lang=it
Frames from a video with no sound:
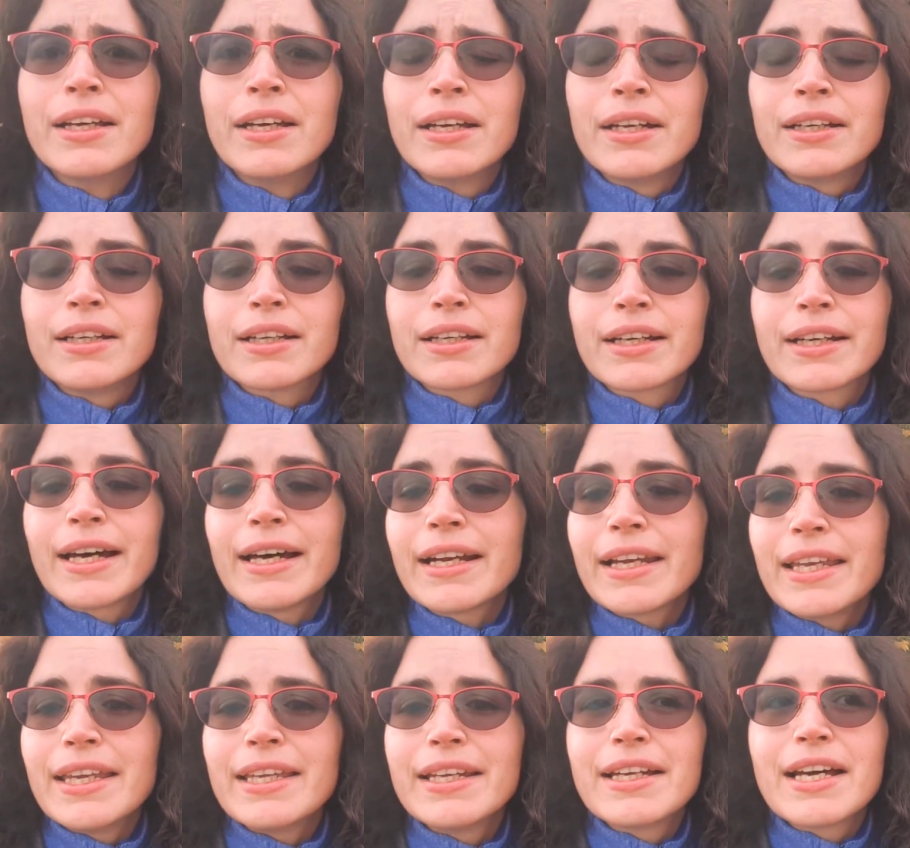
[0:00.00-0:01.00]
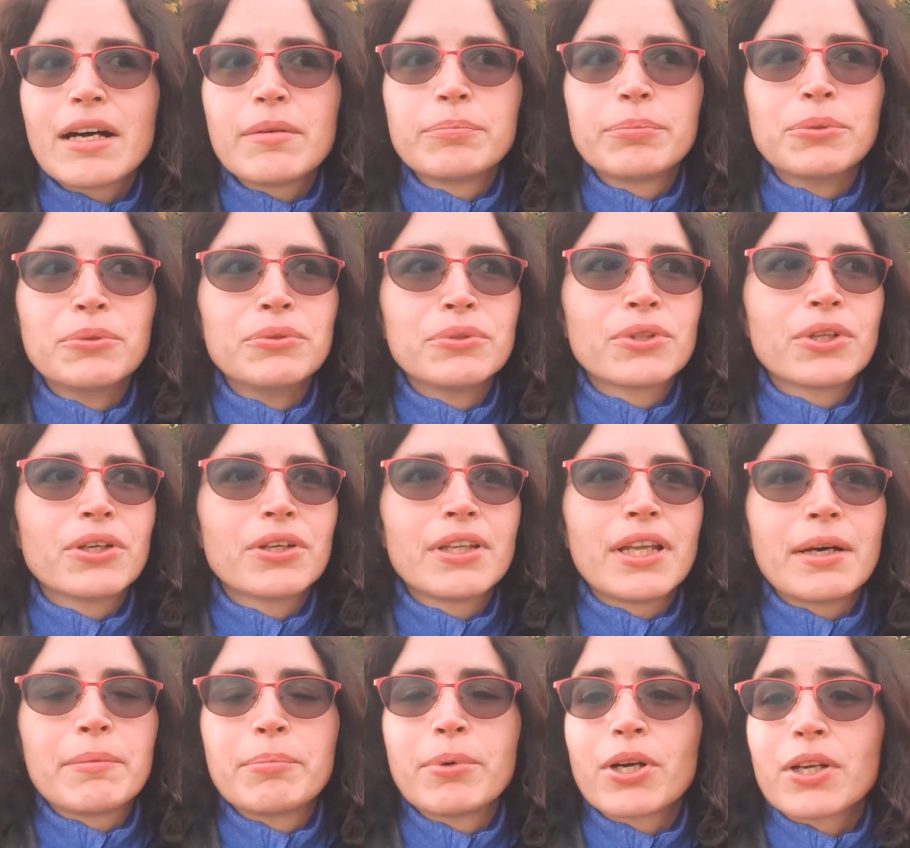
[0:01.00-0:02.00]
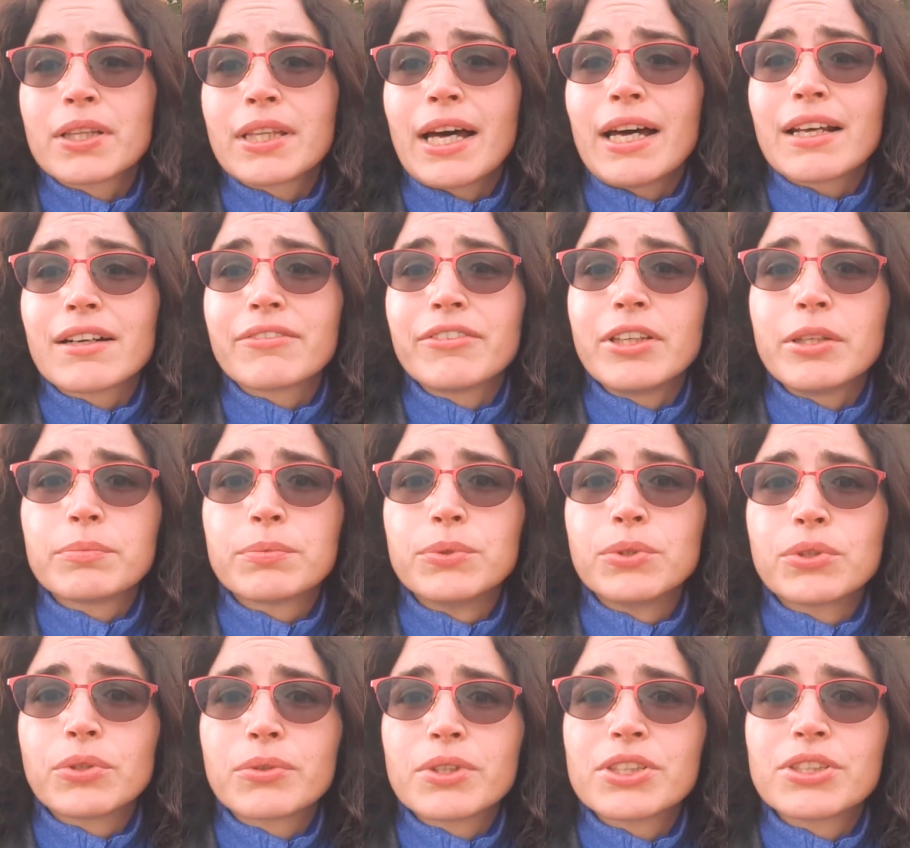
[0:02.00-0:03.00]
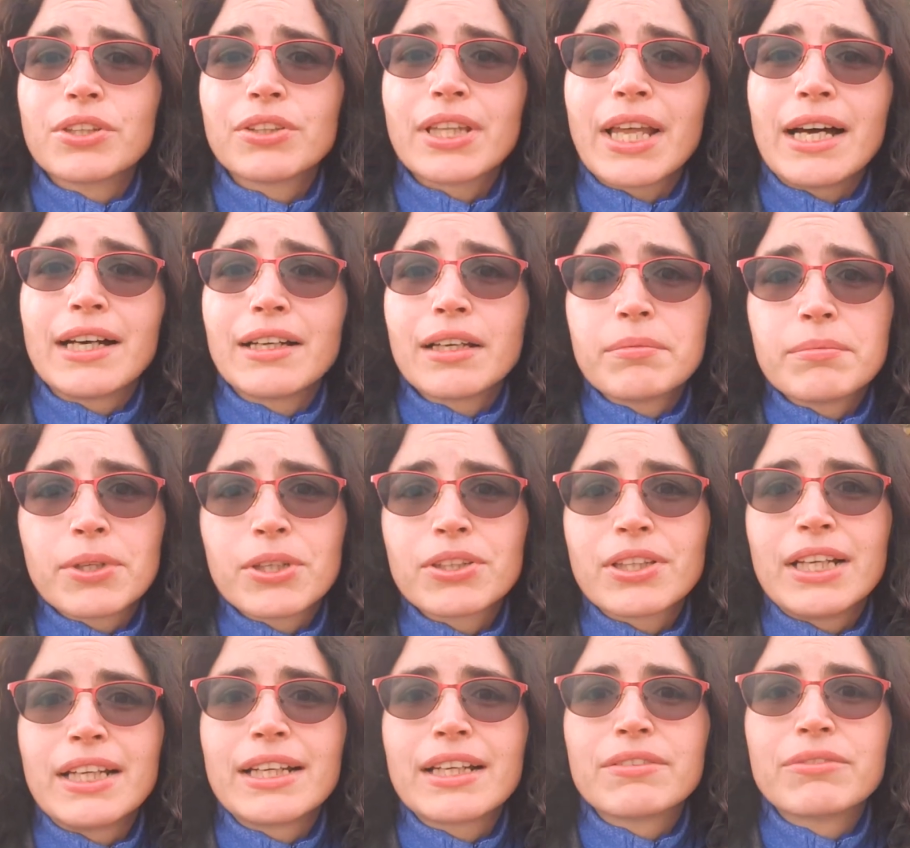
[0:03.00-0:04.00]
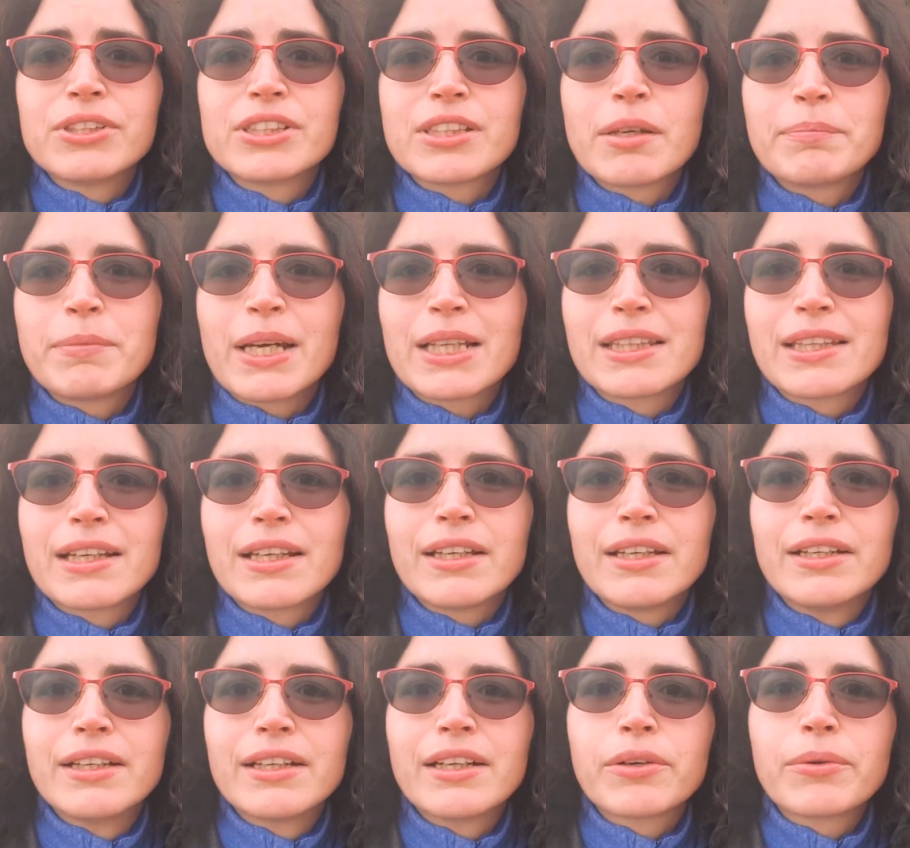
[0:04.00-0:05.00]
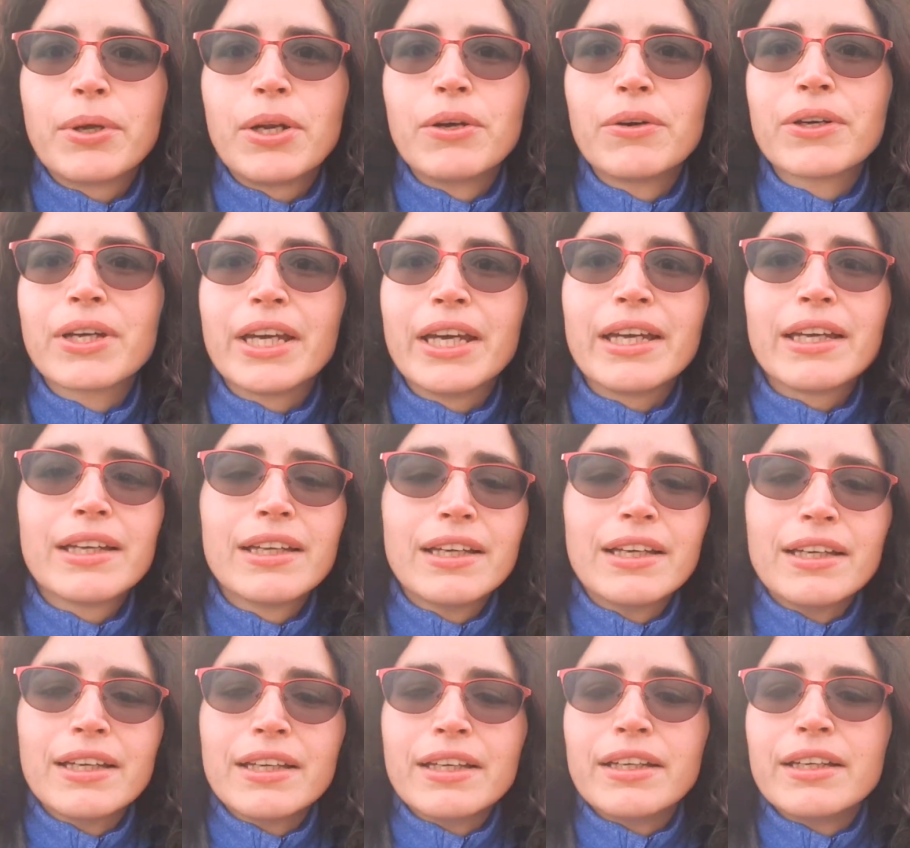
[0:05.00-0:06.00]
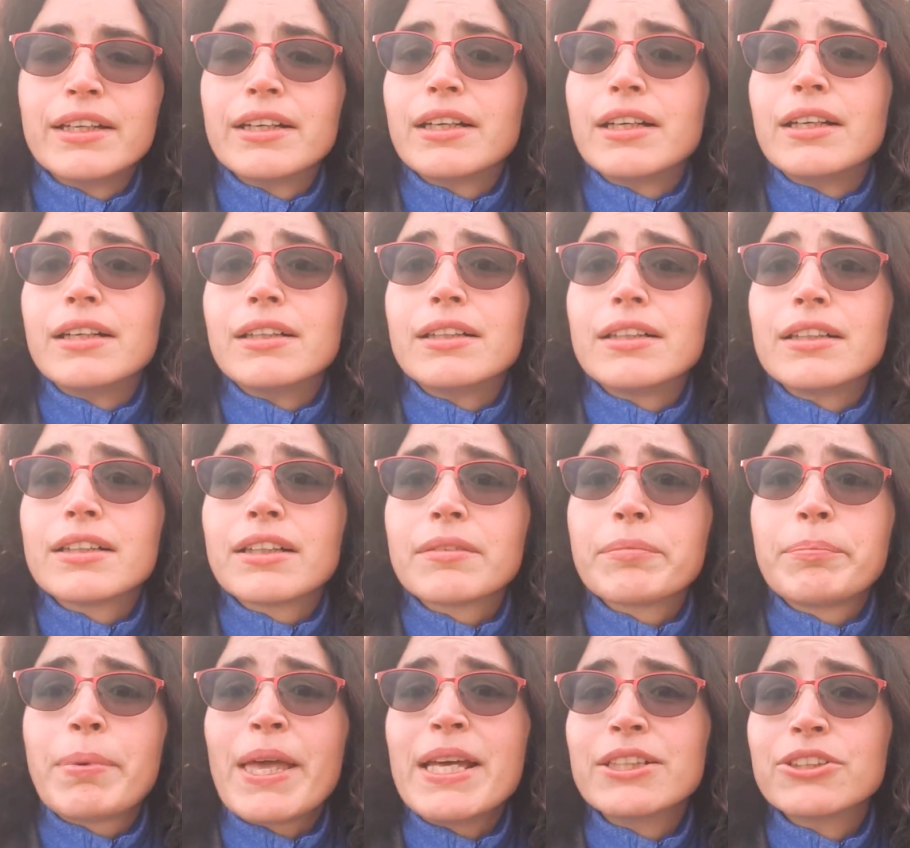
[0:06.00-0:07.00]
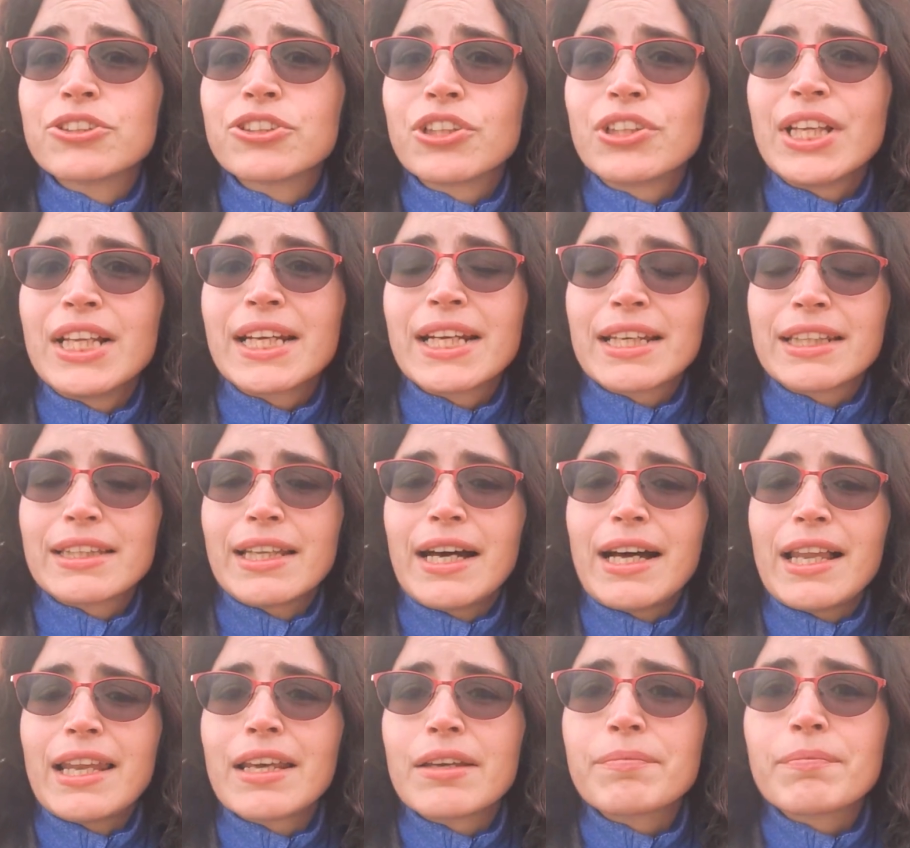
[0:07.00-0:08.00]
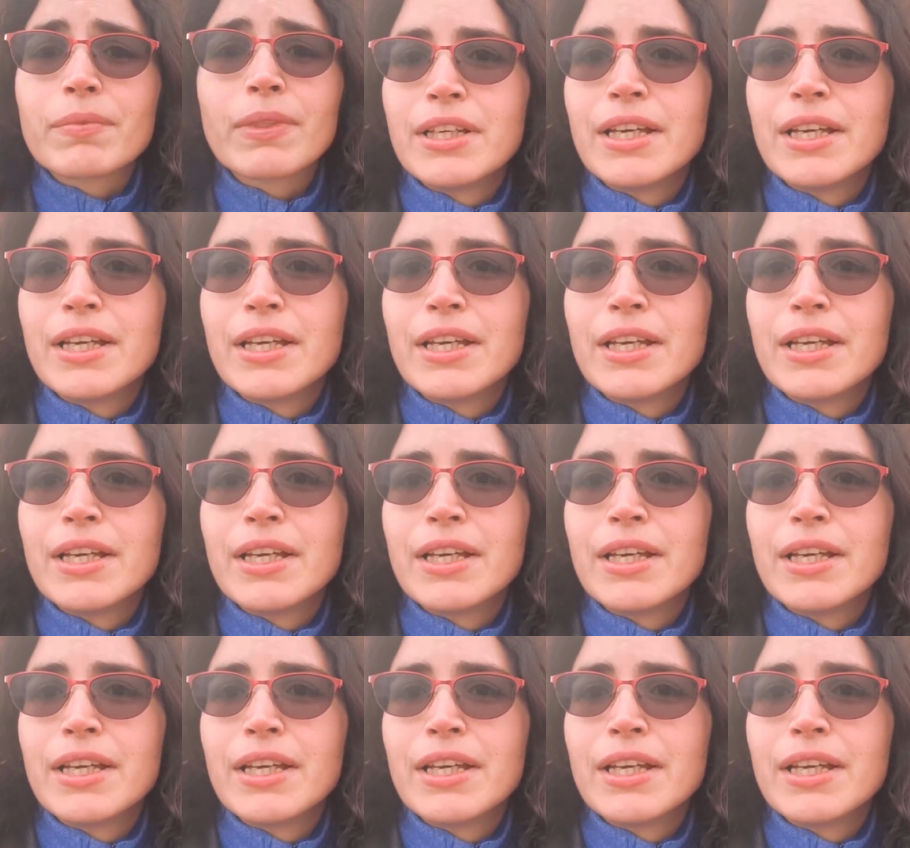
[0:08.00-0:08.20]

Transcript: eh, carina appunto da portarvi appunto questo tag in modo tale che voi sappiate eh, quello che eh, penso del Natale.